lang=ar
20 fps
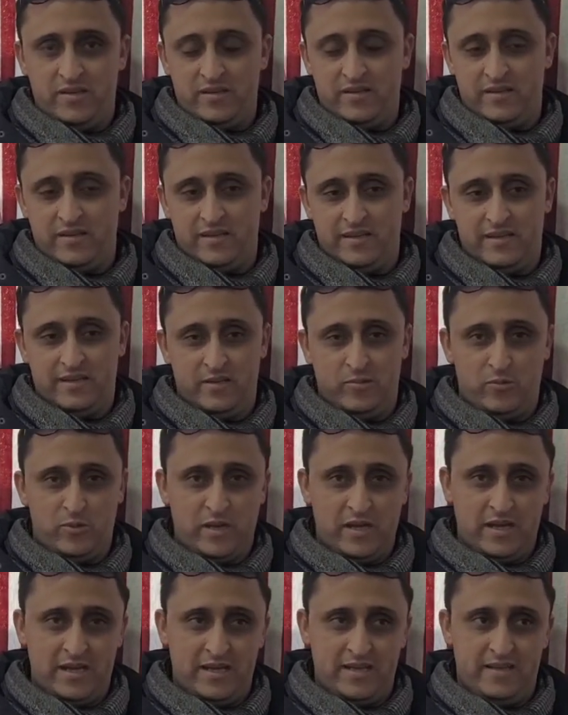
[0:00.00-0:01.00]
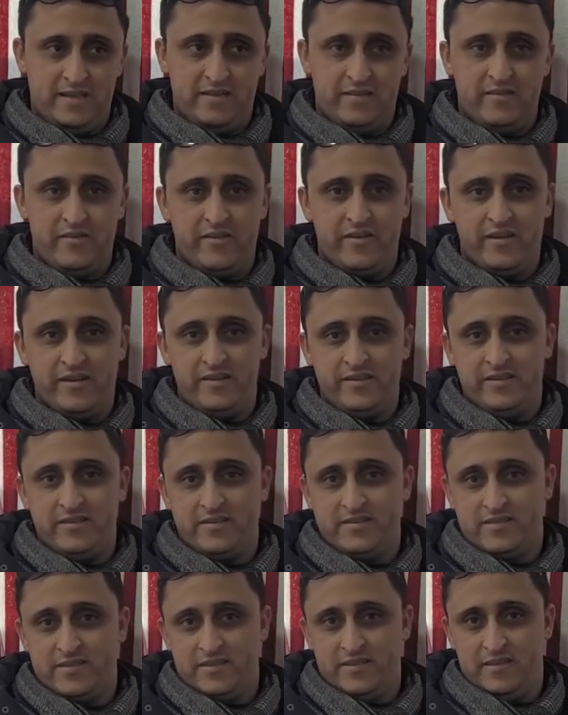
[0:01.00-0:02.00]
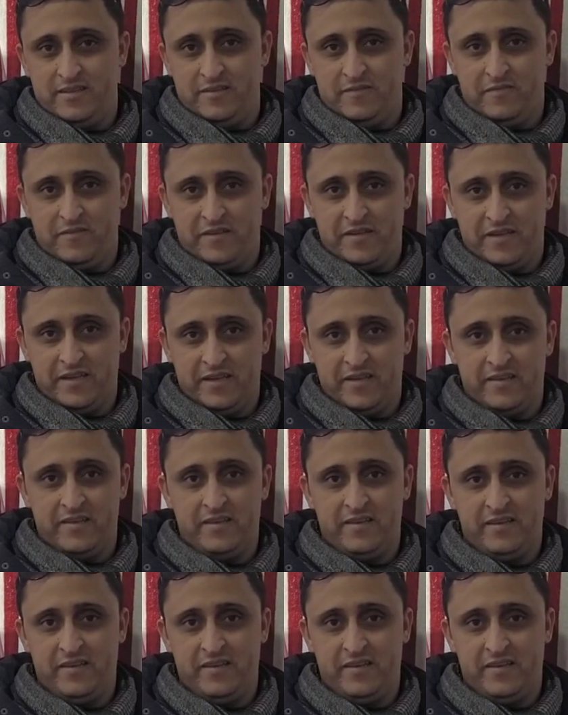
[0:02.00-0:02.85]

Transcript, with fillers: اللي هو حاليا رئيس لفريق